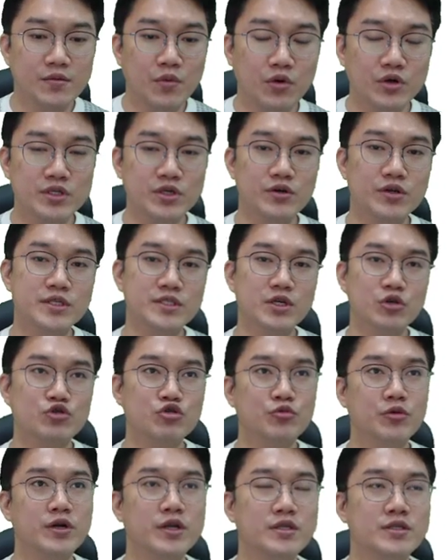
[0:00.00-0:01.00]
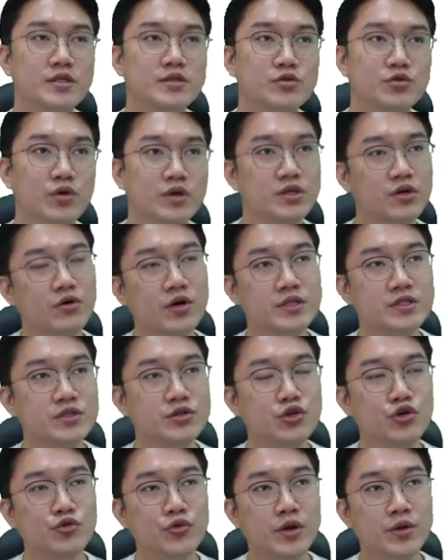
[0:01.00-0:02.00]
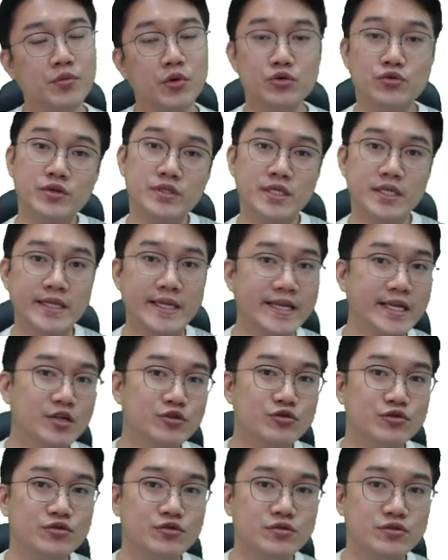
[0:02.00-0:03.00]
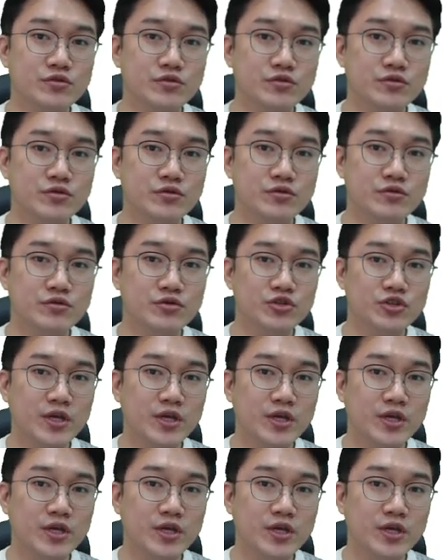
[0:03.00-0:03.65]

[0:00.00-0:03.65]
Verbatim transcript: 어, 그거는 이제 쿠버네티스 환경 같은 경우에는 보통 이제 리눅스